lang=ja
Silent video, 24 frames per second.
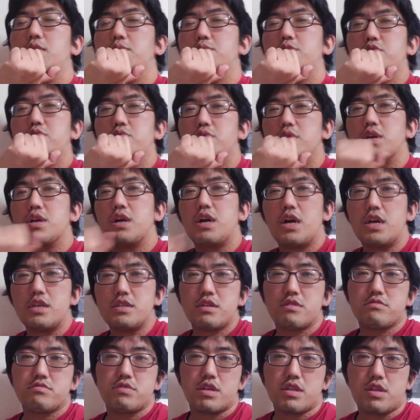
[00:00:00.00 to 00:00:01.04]
これが入っ
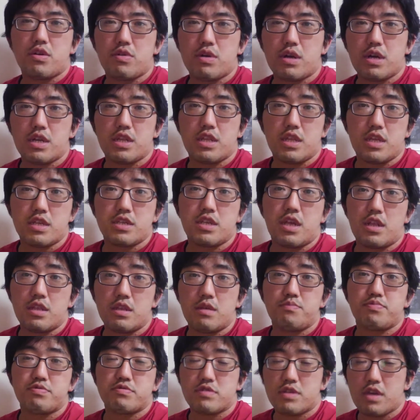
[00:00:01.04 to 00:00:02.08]
てくれたおかげでね、3
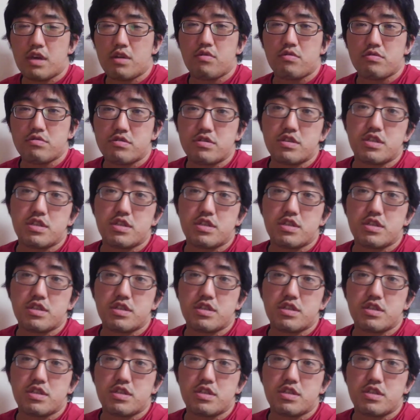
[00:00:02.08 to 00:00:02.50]
連複結構つ